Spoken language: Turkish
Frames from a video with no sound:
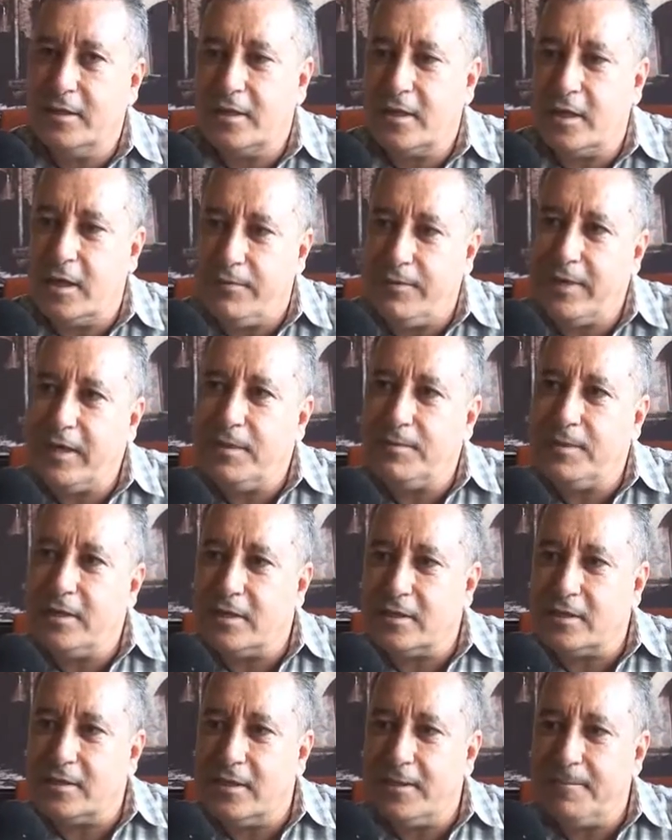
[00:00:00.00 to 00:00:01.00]
kahveyle
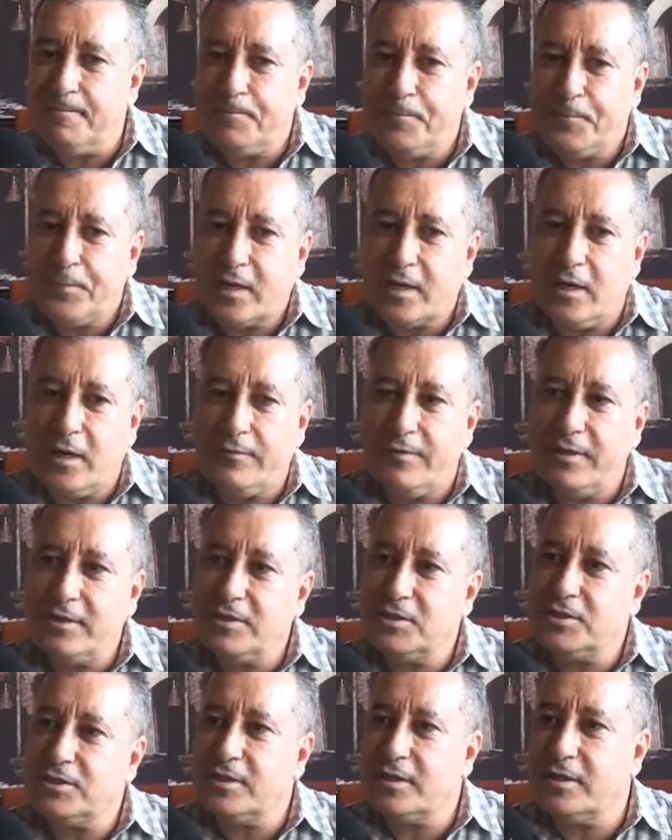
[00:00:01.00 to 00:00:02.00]
birlikte kahvenin
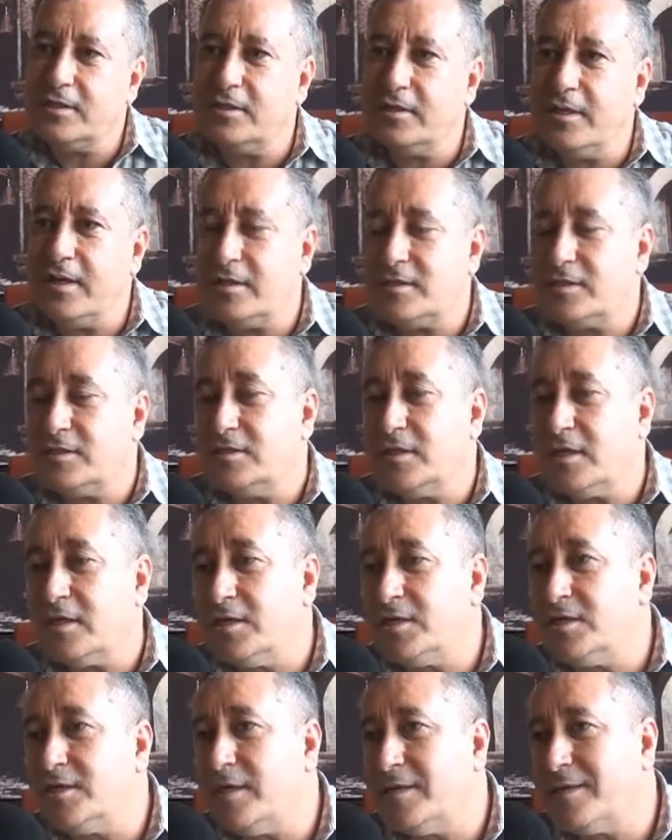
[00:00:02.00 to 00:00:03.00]
dışındaki diğer sıcak
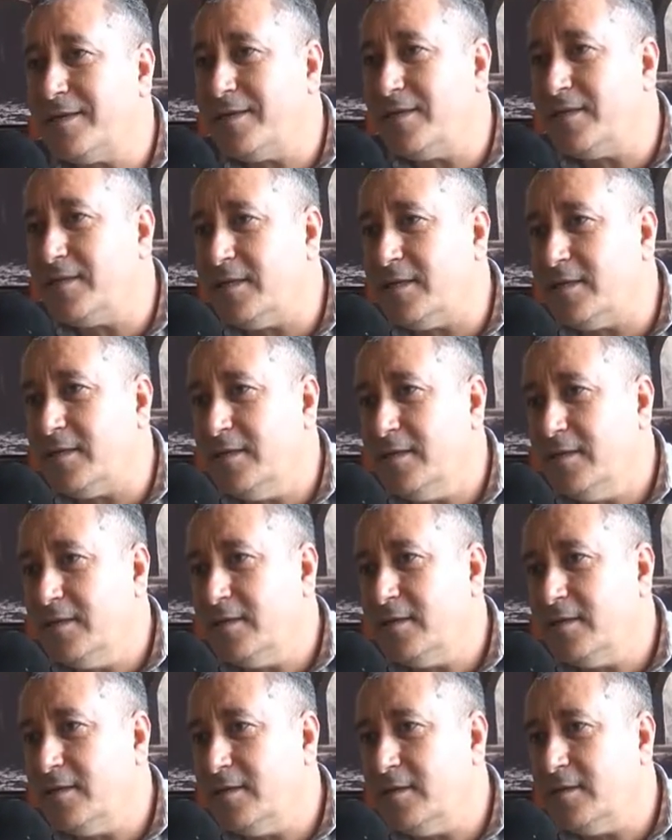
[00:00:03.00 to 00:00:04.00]
içeceklerin de
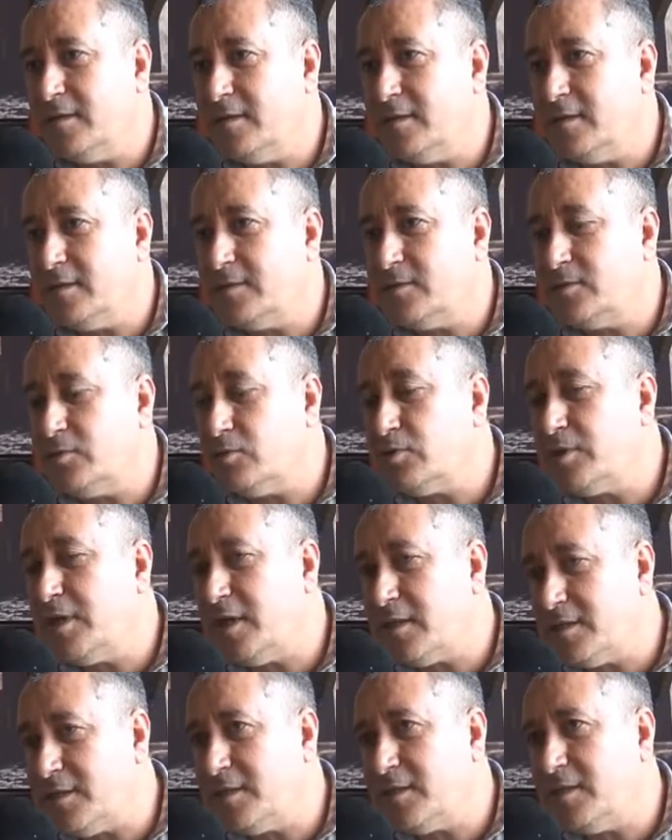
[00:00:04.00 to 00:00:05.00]
e, çok
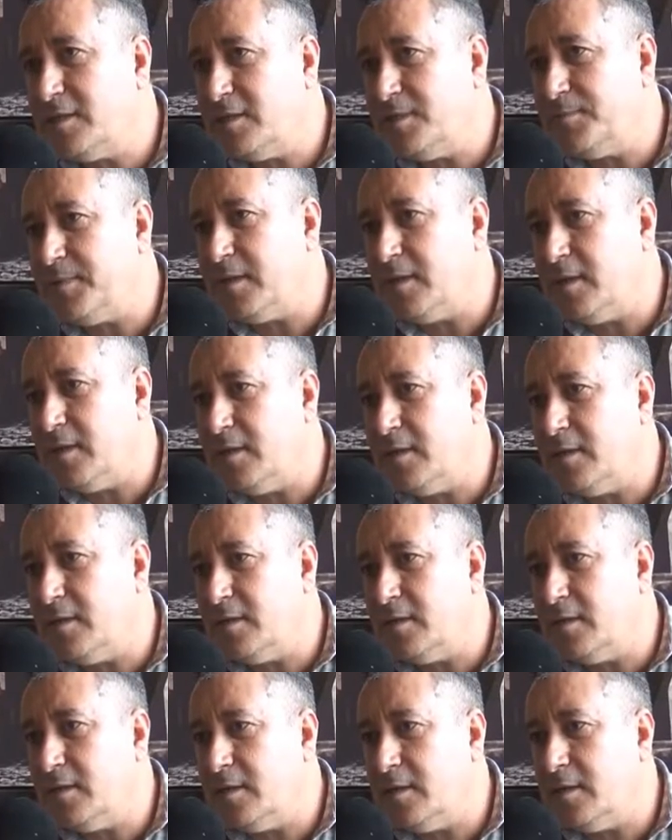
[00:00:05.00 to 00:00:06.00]
tercih edildiği bir
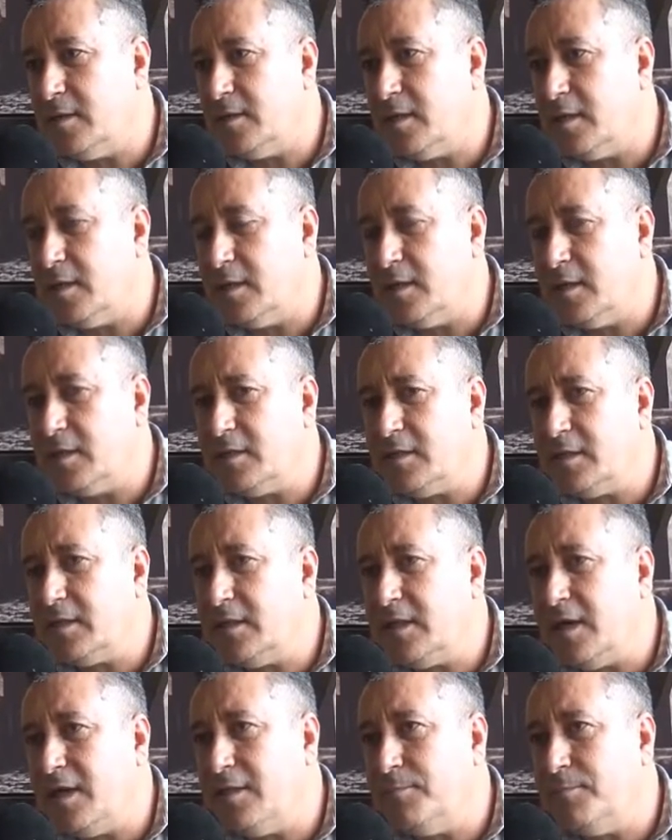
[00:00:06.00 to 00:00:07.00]
e, alan. iki